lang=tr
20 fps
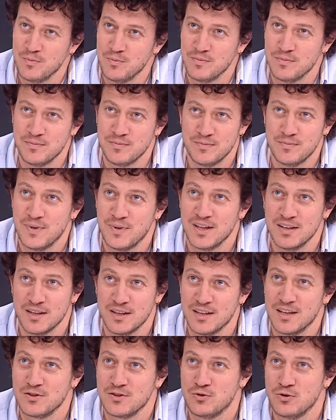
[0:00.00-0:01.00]

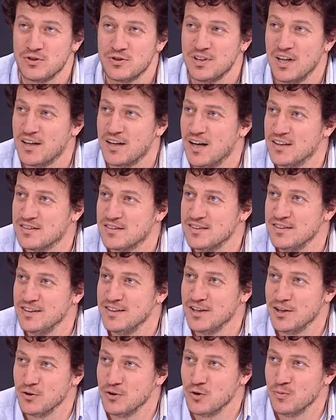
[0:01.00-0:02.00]
bana da çok şey kattığını
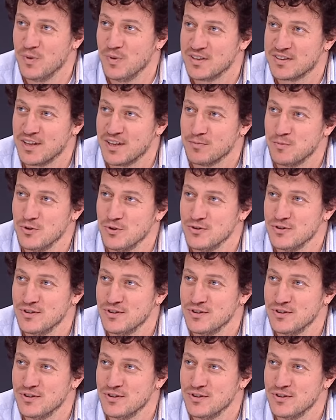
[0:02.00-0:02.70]
inanıyorum basketbolun.